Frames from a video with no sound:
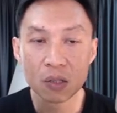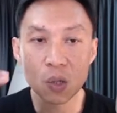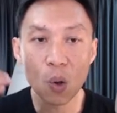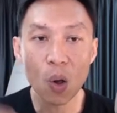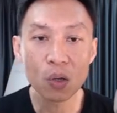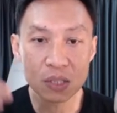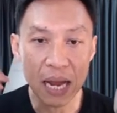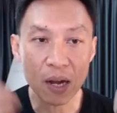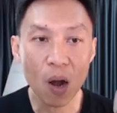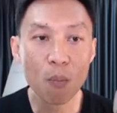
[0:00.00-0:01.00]
ส่ง
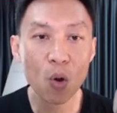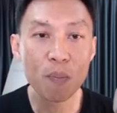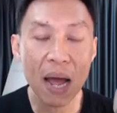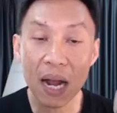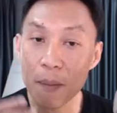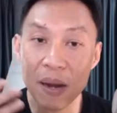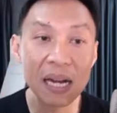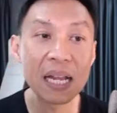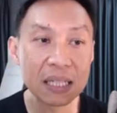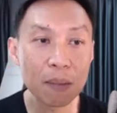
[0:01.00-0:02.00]
ใส่ข้อมูลมาก็เป็น
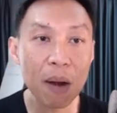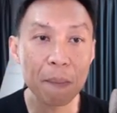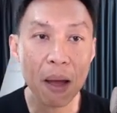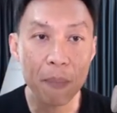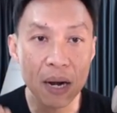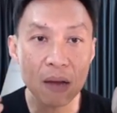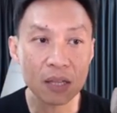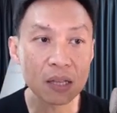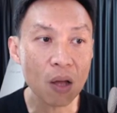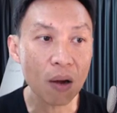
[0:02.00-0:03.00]
lead สำหรับเราเพื่อเรา
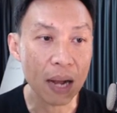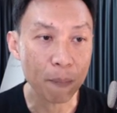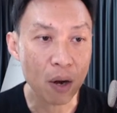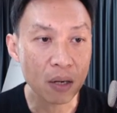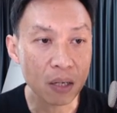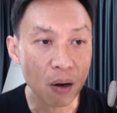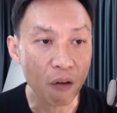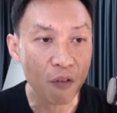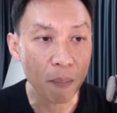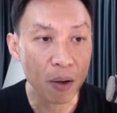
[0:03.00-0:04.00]
ติดต่อกลับก็คือกร
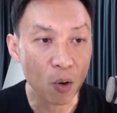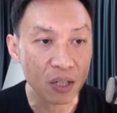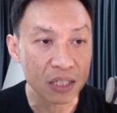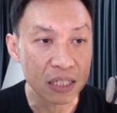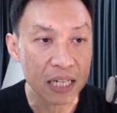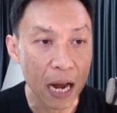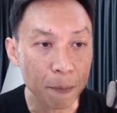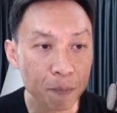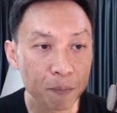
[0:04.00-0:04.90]
อกฟอร์มแล้วกดยืนยัน